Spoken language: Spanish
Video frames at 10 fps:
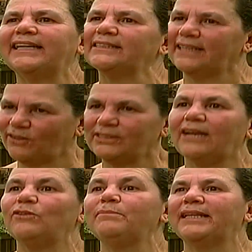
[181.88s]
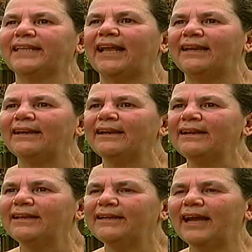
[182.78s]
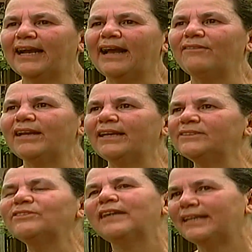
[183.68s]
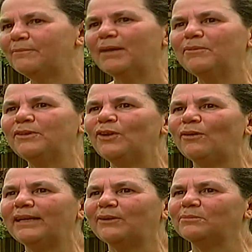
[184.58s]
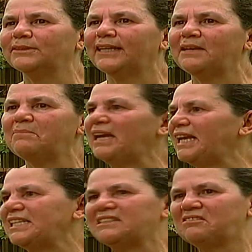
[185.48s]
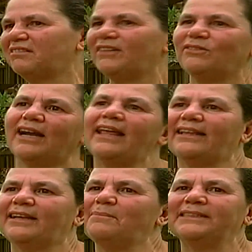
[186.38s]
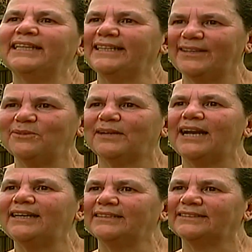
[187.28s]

sino salud mental. La cabra es un animal muy noble, como ustedes ven, ellas son educadas, nada más hay que educarlas.